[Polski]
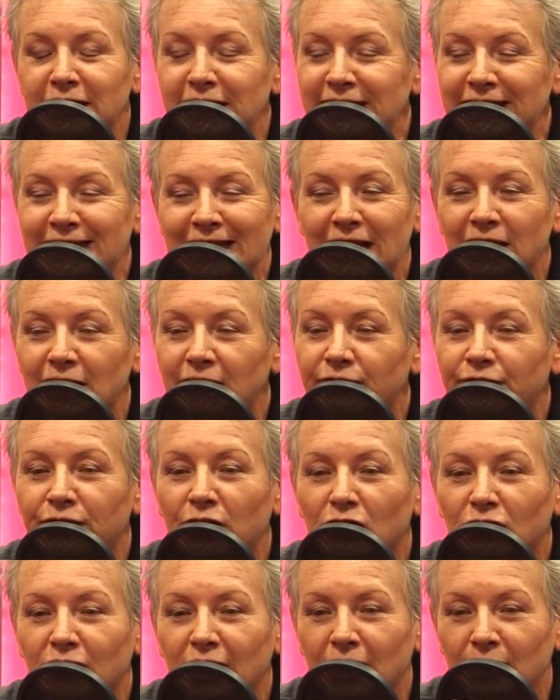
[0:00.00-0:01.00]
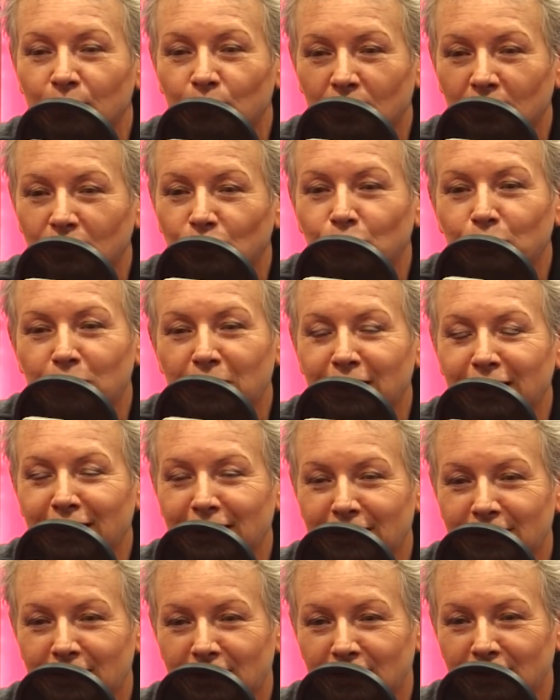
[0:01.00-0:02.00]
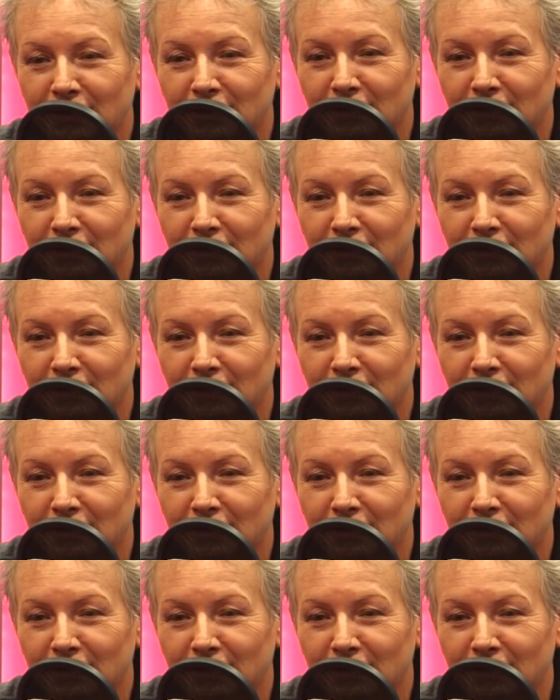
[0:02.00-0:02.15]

stali wrogiem numer Zostaliście jeden. Zostaliście